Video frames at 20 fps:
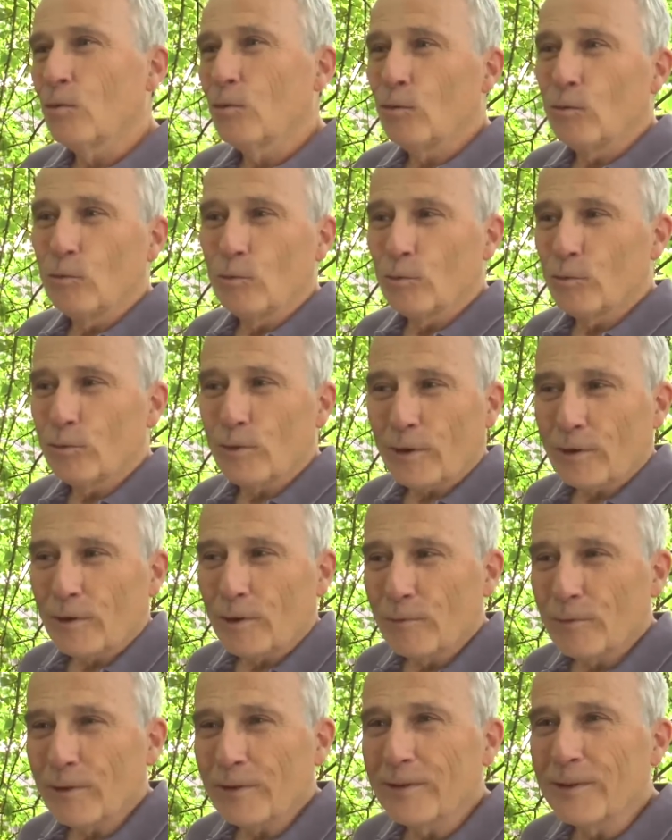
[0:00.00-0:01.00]
une
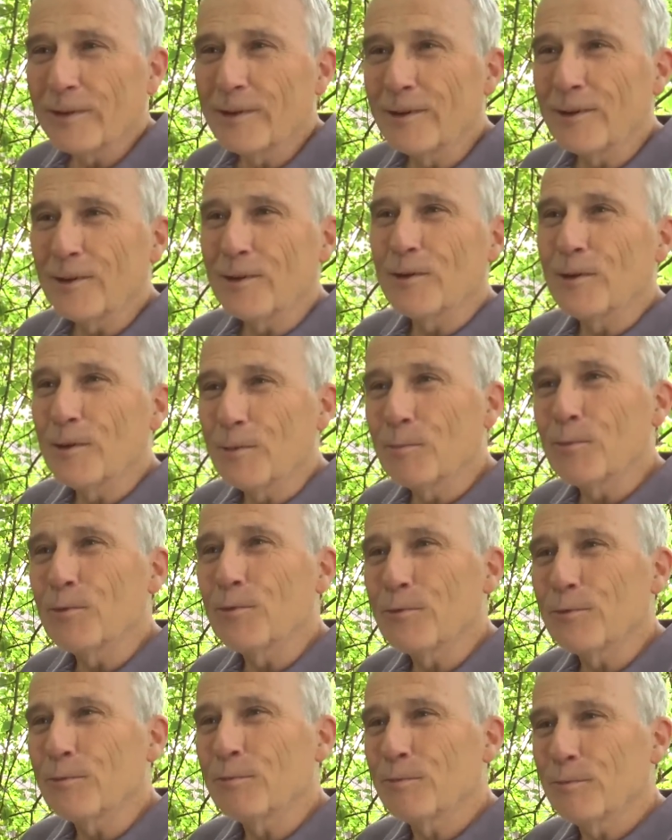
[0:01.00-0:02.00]
certaine facilité
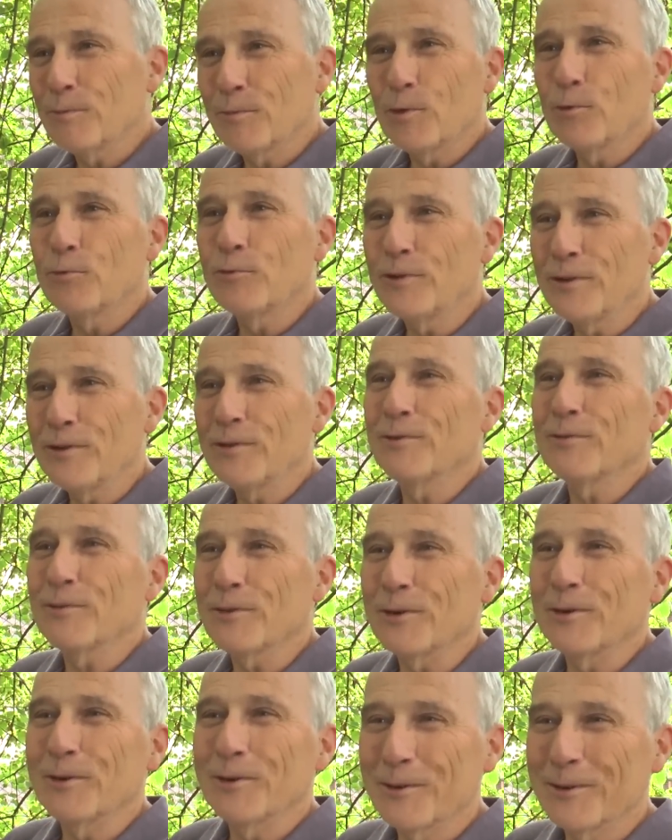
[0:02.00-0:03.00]
de vie.
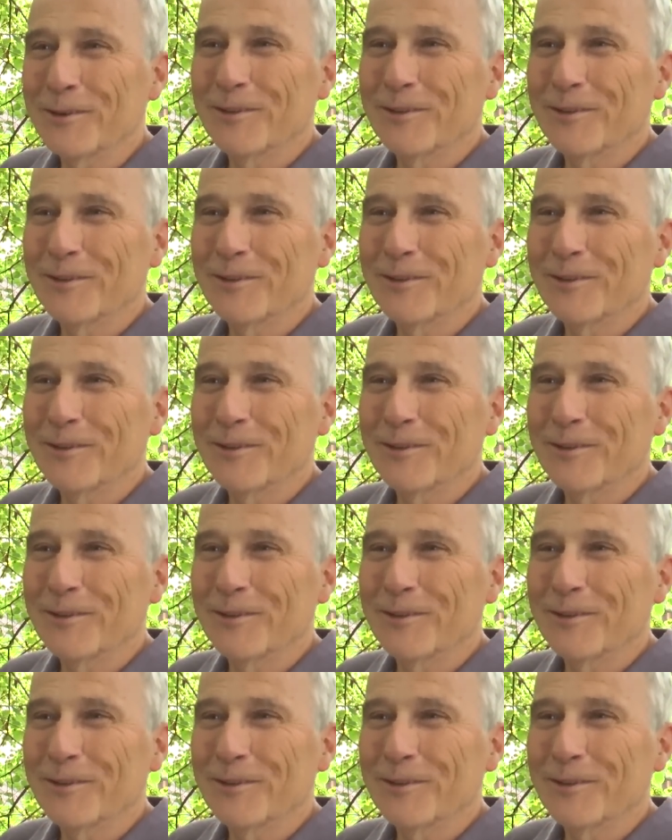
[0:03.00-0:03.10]
Voilà.